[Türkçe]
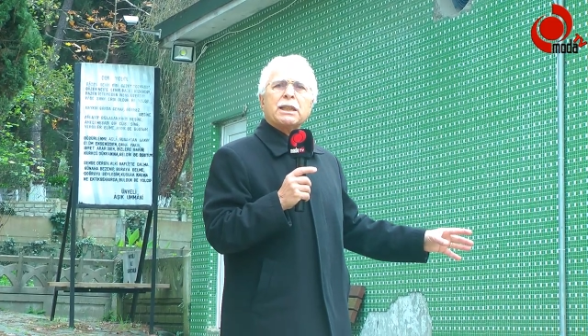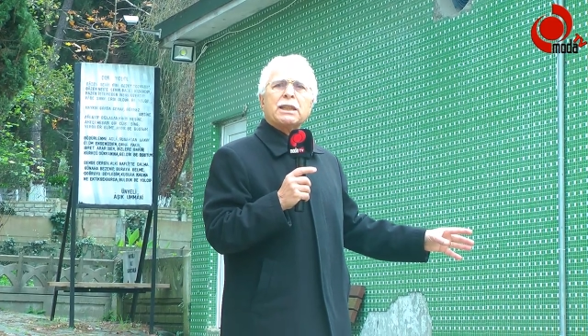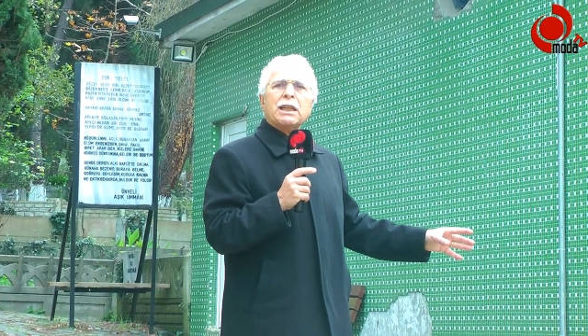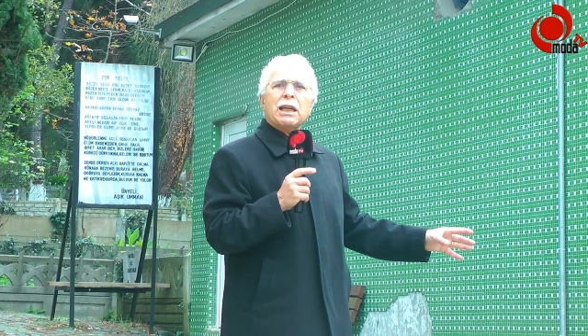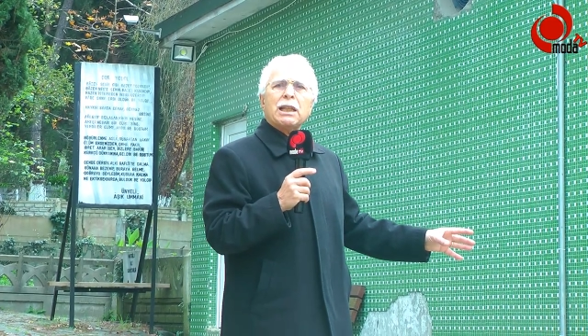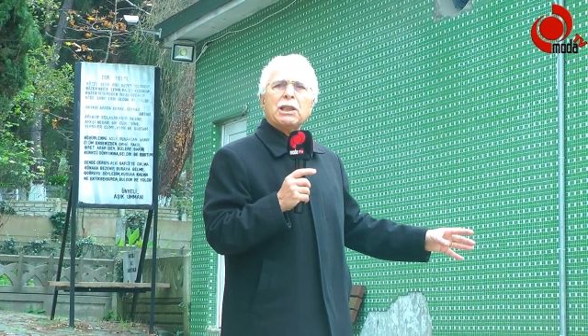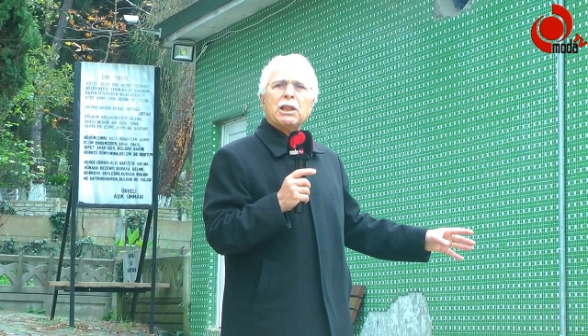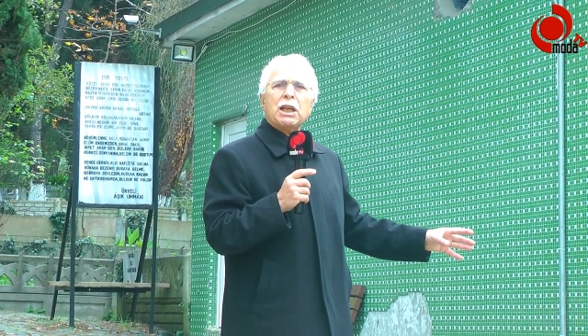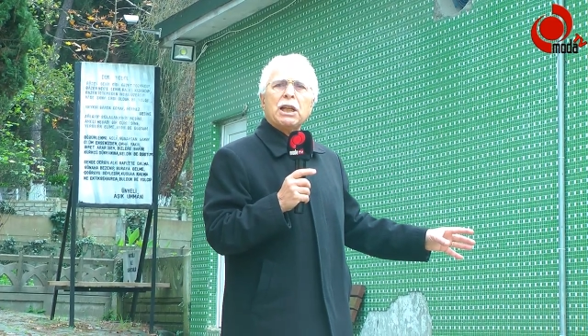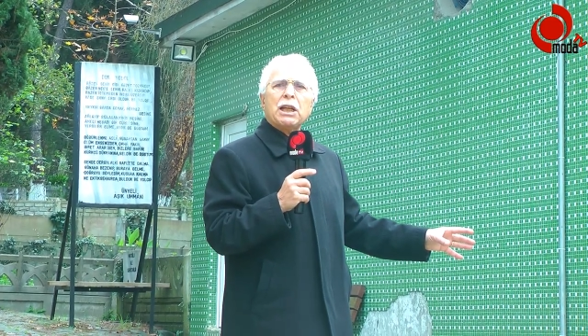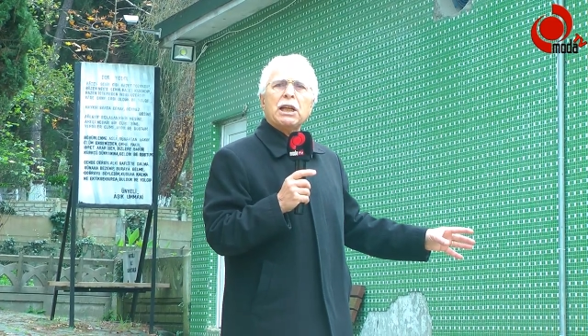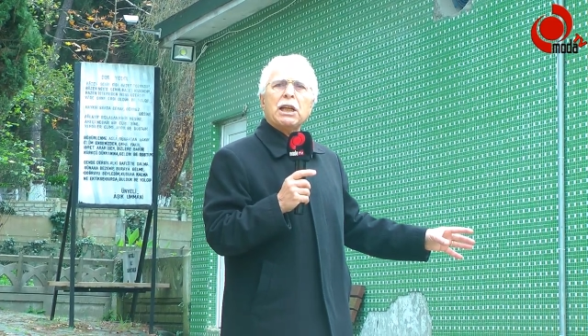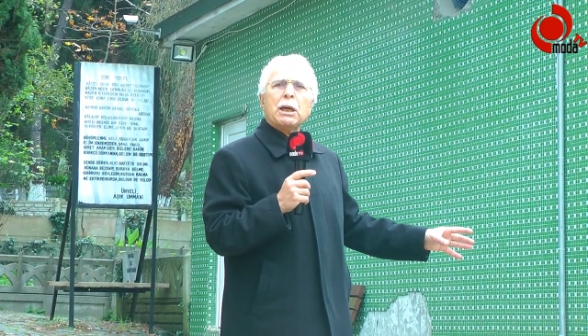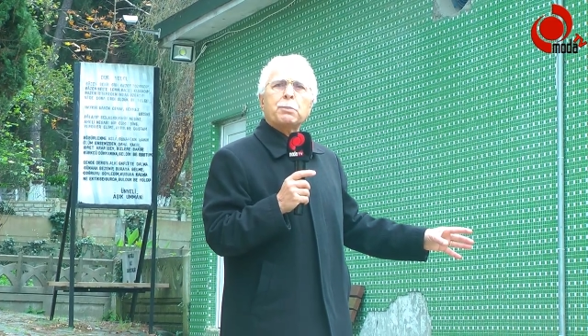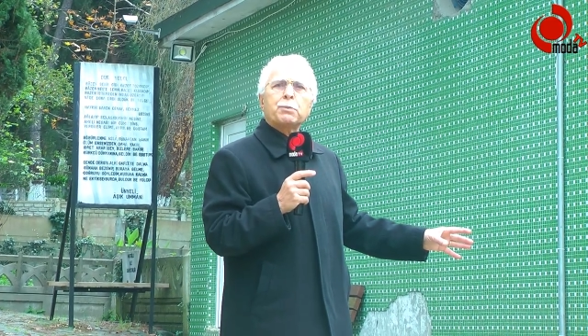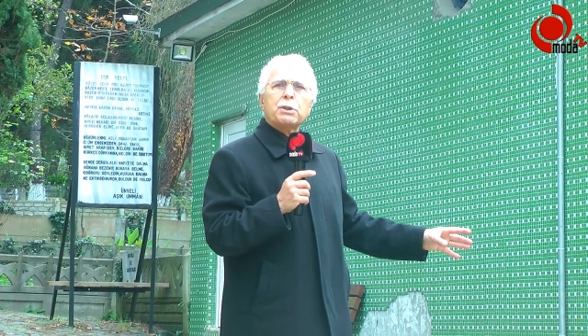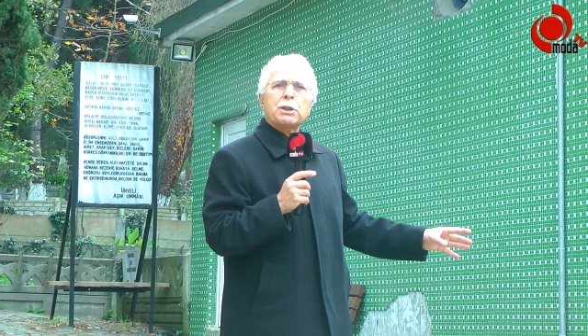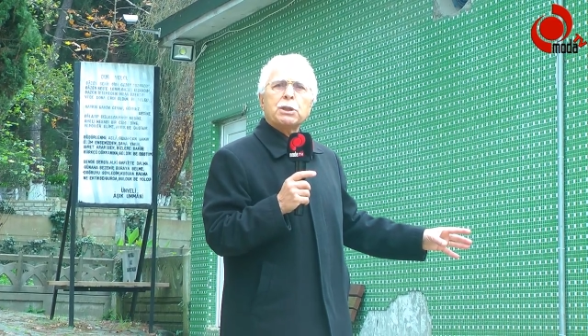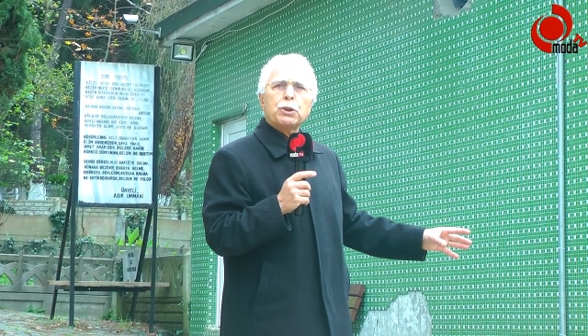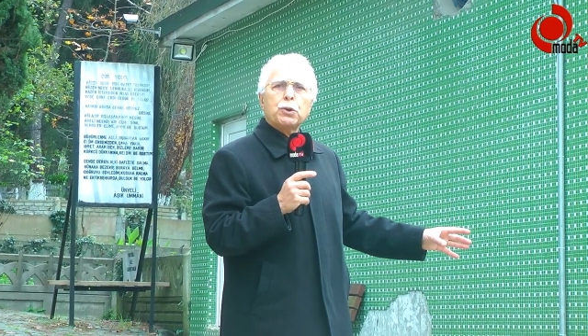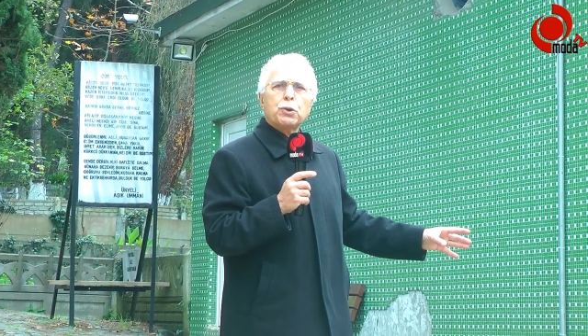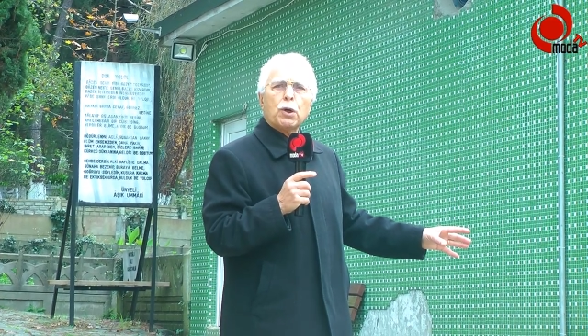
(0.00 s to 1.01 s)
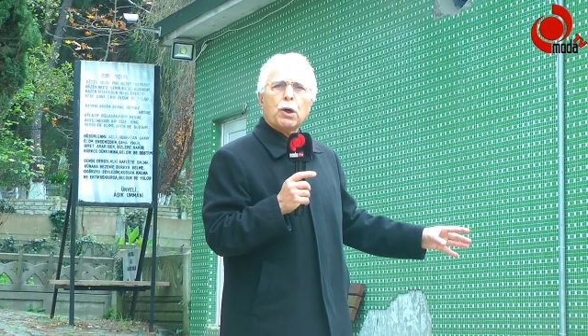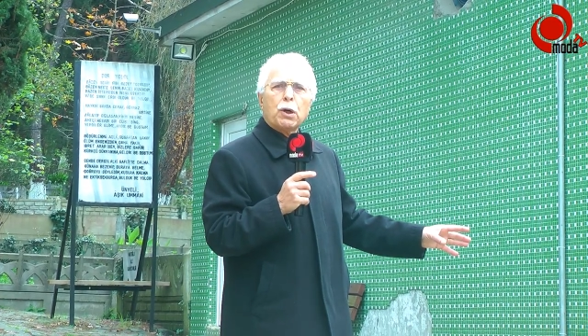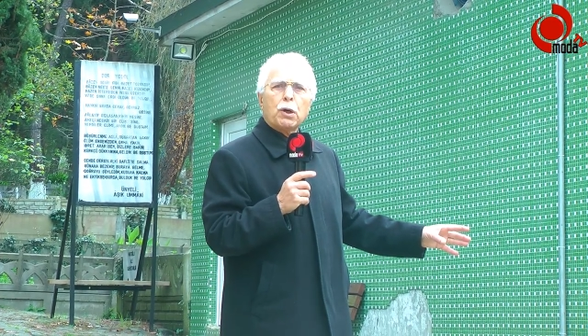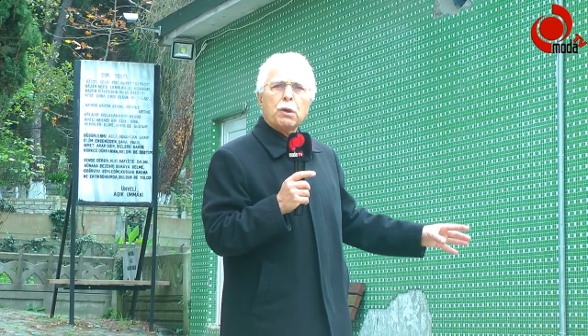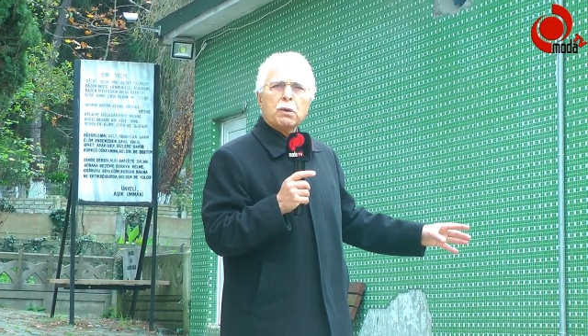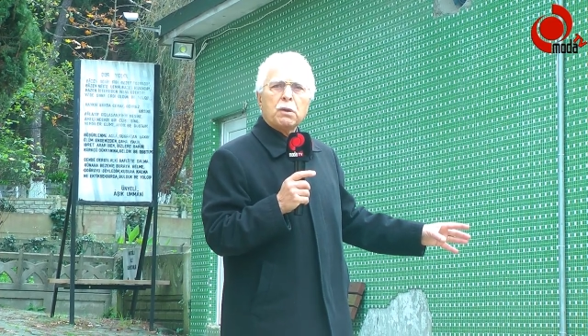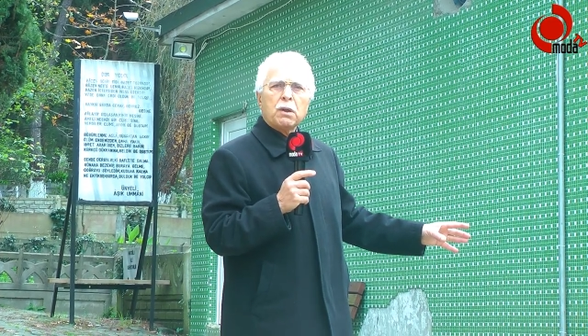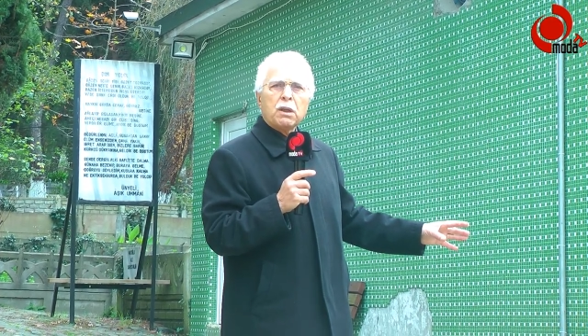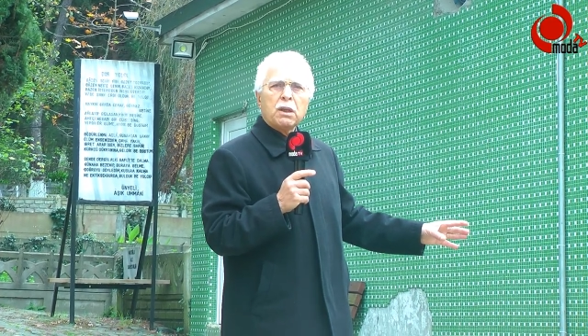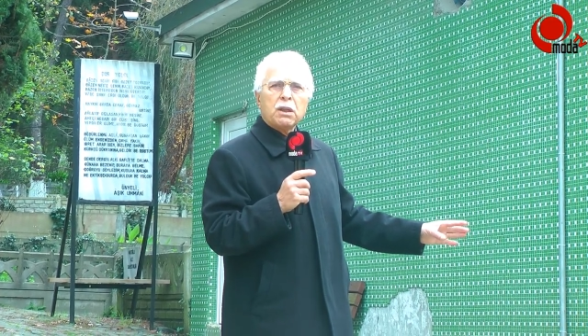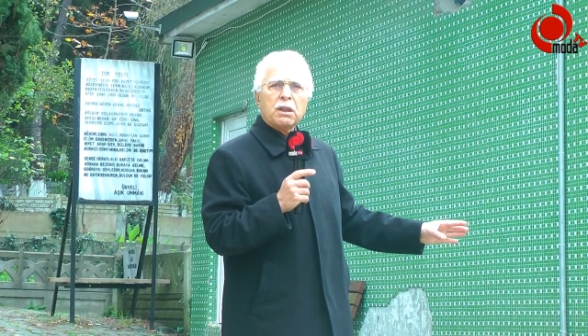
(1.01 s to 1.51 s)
kendileri yapsın diyor.